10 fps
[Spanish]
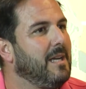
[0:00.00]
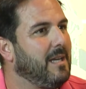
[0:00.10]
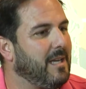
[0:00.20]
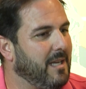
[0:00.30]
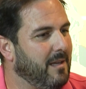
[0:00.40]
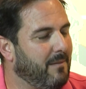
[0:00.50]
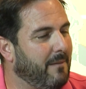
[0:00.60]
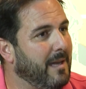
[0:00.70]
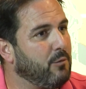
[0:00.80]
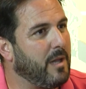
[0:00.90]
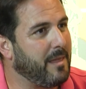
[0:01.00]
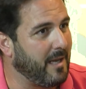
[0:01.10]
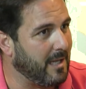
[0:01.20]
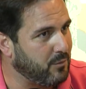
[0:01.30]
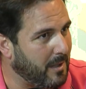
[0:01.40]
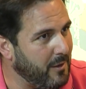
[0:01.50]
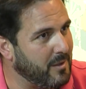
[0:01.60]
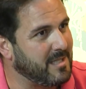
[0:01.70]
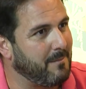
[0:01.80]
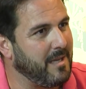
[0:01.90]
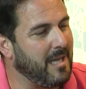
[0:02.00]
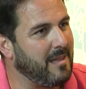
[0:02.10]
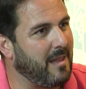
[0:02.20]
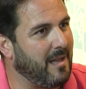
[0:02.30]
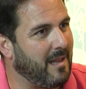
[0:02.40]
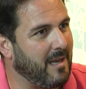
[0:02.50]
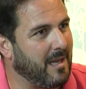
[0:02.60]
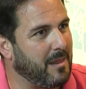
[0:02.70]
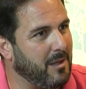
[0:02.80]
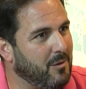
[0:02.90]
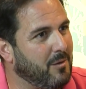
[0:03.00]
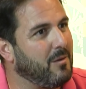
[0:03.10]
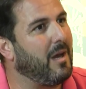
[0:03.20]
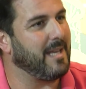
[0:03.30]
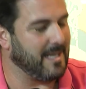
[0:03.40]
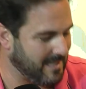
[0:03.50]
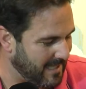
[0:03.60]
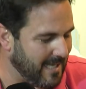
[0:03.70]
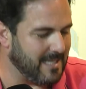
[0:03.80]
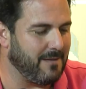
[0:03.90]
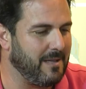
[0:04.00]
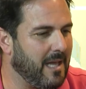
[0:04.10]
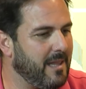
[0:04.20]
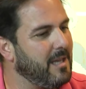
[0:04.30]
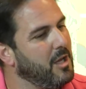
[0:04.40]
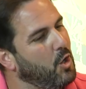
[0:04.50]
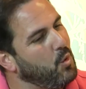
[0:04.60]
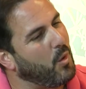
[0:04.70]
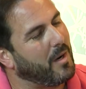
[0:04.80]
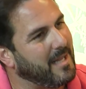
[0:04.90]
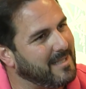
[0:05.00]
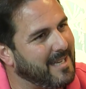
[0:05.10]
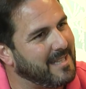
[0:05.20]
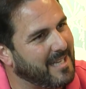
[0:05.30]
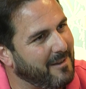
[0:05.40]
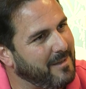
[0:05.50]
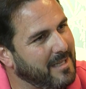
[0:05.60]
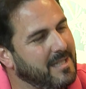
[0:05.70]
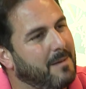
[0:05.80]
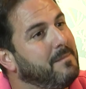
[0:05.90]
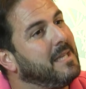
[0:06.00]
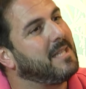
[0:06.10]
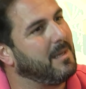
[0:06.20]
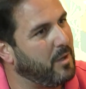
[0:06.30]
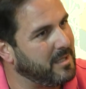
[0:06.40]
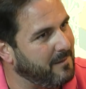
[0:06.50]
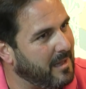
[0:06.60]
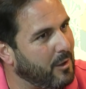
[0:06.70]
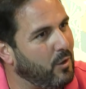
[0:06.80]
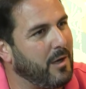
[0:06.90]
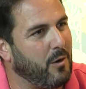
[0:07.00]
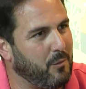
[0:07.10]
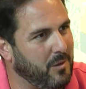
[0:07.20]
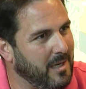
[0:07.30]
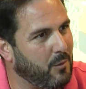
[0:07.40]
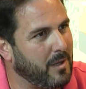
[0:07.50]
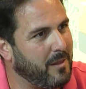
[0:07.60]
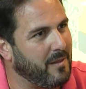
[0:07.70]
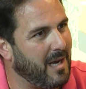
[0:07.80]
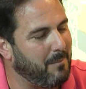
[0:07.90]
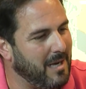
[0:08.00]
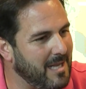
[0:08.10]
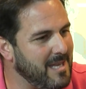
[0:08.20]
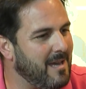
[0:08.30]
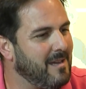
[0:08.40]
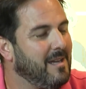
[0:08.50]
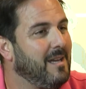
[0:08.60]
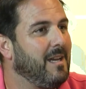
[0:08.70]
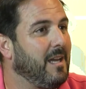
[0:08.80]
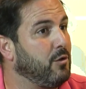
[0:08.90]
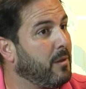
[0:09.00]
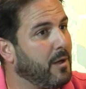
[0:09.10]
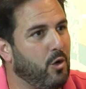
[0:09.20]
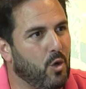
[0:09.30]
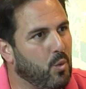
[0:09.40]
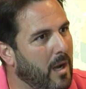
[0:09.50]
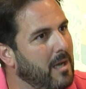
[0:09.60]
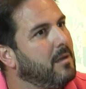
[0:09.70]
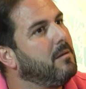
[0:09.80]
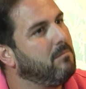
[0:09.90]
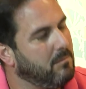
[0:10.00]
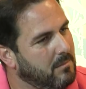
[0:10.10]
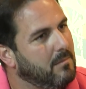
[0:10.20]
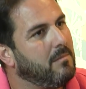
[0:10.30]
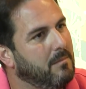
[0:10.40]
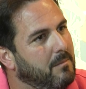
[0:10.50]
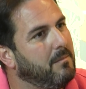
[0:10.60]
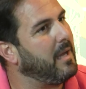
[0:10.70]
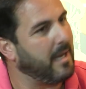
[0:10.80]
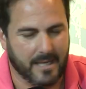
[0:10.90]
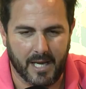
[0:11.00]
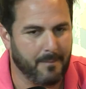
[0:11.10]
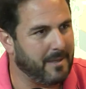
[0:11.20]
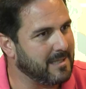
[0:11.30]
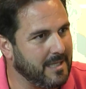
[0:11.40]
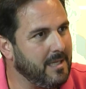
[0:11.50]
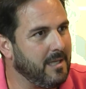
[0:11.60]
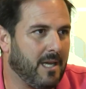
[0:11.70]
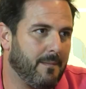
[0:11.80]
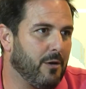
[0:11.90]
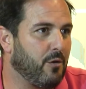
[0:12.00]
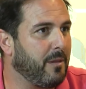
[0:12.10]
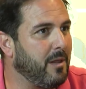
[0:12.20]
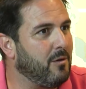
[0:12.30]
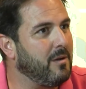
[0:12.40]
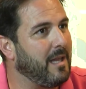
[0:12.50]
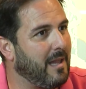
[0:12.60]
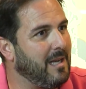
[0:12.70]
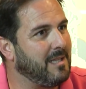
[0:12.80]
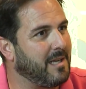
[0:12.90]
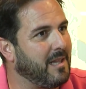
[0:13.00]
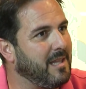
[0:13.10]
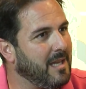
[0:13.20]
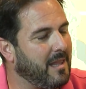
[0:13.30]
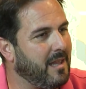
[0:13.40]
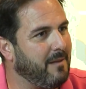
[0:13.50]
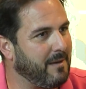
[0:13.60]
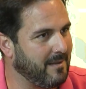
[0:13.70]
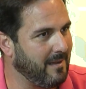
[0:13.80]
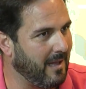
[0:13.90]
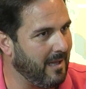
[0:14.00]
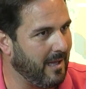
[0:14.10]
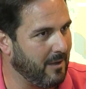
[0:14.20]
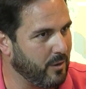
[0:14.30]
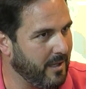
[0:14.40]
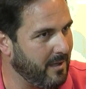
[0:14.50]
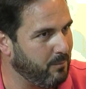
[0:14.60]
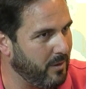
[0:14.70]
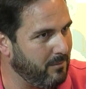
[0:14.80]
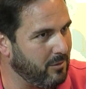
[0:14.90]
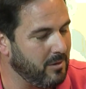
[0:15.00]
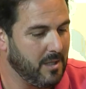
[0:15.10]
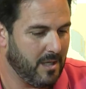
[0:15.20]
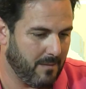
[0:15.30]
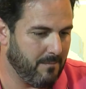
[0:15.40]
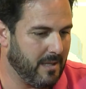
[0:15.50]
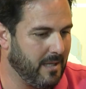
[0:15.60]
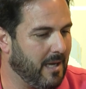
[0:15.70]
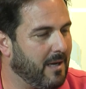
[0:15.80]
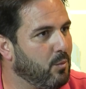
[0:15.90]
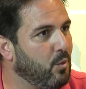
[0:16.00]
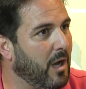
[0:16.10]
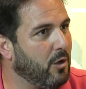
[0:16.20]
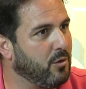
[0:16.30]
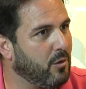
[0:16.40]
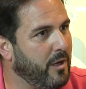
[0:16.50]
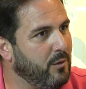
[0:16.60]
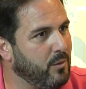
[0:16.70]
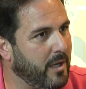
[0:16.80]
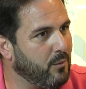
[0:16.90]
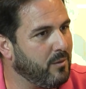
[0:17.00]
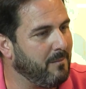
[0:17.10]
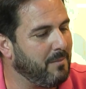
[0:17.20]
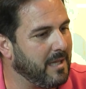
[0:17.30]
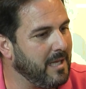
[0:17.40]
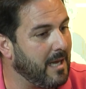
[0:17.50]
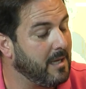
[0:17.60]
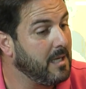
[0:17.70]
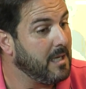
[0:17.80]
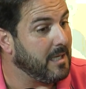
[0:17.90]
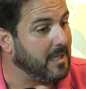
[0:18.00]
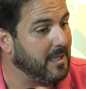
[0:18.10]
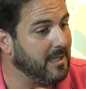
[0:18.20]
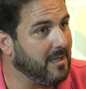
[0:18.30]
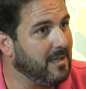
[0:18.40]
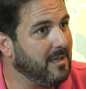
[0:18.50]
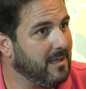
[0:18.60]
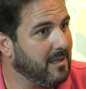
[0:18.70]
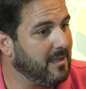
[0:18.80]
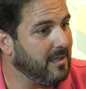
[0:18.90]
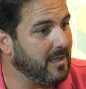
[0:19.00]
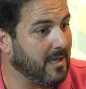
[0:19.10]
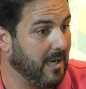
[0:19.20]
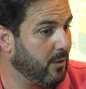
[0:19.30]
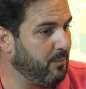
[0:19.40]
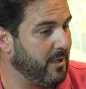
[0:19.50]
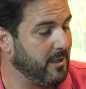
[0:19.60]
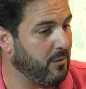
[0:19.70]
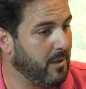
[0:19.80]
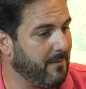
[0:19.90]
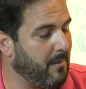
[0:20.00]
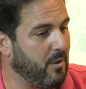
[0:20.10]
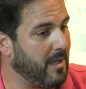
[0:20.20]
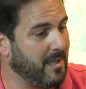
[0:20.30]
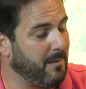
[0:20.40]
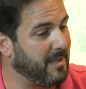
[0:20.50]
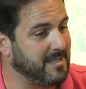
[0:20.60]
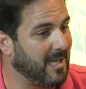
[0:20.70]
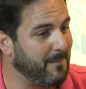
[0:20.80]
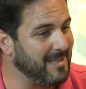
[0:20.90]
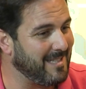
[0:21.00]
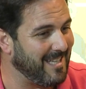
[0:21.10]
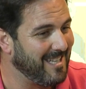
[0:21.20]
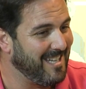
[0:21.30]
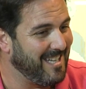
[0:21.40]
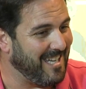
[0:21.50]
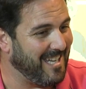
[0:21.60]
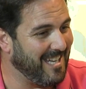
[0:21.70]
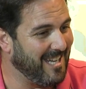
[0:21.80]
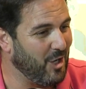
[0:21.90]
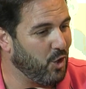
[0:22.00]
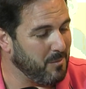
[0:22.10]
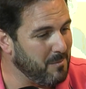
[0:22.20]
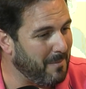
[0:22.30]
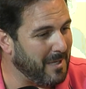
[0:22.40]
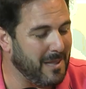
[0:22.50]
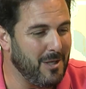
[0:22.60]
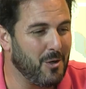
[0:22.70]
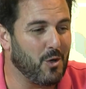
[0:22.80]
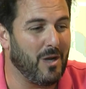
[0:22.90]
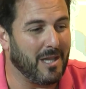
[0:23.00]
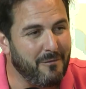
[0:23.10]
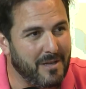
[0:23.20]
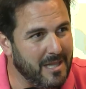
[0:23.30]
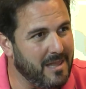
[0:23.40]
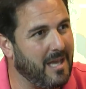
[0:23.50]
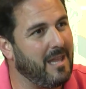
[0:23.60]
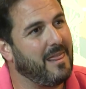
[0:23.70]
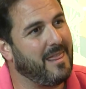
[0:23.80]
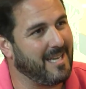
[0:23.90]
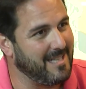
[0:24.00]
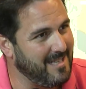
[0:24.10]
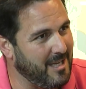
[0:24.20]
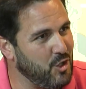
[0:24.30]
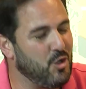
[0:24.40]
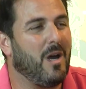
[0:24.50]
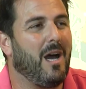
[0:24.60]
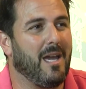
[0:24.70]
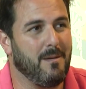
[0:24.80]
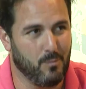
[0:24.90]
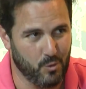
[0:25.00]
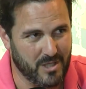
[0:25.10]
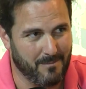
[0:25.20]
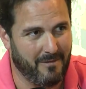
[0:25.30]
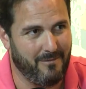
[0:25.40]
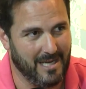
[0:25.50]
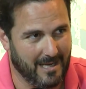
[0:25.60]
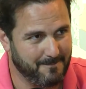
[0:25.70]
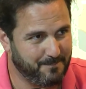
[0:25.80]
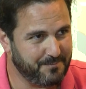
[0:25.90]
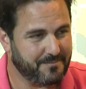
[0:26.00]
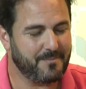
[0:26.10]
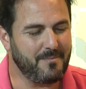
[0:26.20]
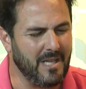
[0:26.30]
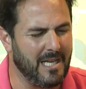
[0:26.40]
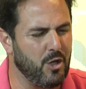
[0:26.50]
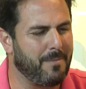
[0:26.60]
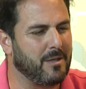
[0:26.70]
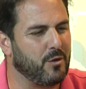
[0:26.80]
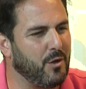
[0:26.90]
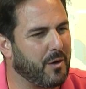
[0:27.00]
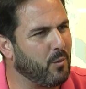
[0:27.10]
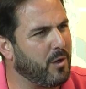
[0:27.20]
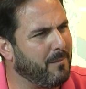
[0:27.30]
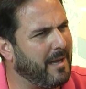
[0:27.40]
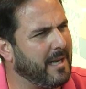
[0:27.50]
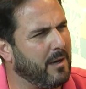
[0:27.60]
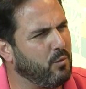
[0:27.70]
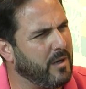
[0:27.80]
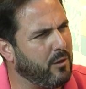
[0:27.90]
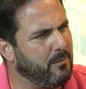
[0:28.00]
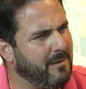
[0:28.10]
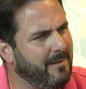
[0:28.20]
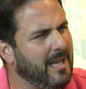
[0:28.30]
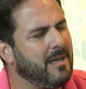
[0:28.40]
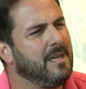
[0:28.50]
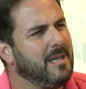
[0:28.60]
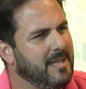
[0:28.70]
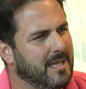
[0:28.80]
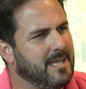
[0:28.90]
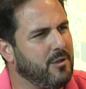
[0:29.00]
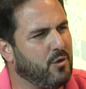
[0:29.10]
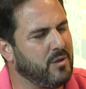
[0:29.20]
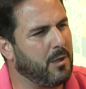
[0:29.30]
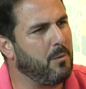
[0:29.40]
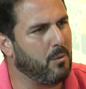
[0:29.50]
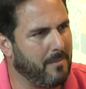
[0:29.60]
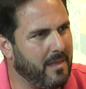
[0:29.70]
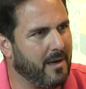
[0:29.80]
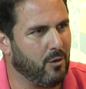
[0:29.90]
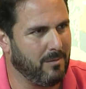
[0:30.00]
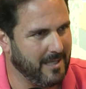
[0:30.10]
Eh, va a haber una serie de actuaciones también. hay, actividades. Luego al día siguiente que viene también tenemos actividades con la inauguración de las playas. Entonces, con lo cual, hay que repartir. Eh, hay que repartir y qué mejor opción que darle tres días de diversidad a lo que es el pueblo en vez de acumularlo todo en un, simple día. Me parece y, muy bien. Y claro, pues entonces vamos a hacer prácticamente eh, lo mismo parecido con la diferencia de que este año hay muchas más velas. El año pasado, si no recuerdo mal, eran unas 2.000 velas y este año contaban con más del doble.